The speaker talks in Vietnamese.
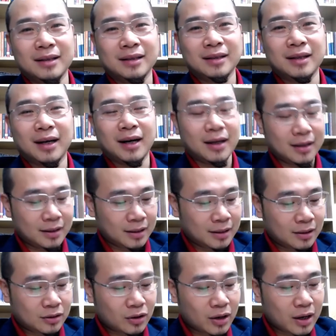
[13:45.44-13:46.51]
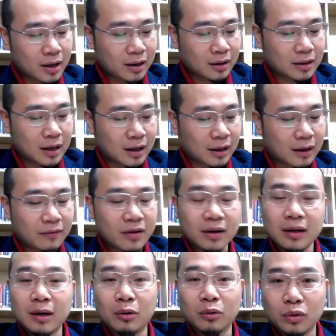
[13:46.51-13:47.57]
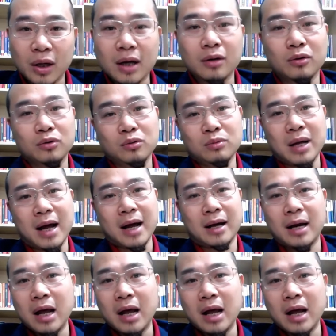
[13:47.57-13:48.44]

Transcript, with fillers: Đấy. Cho nên là gì ạ? Cái việc đầu tiên của chúng ta